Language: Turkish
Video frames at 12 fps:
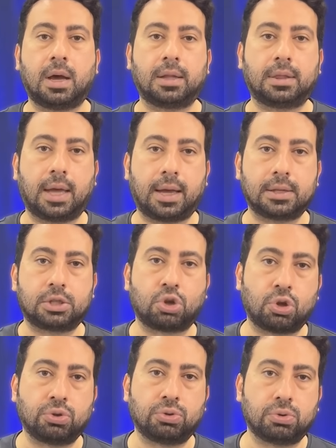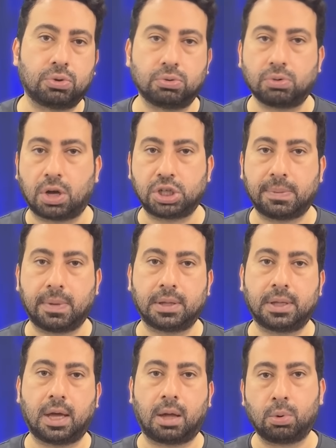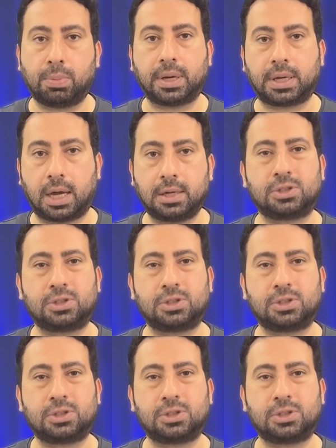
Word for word: Hatta son aşamada Abu Bakar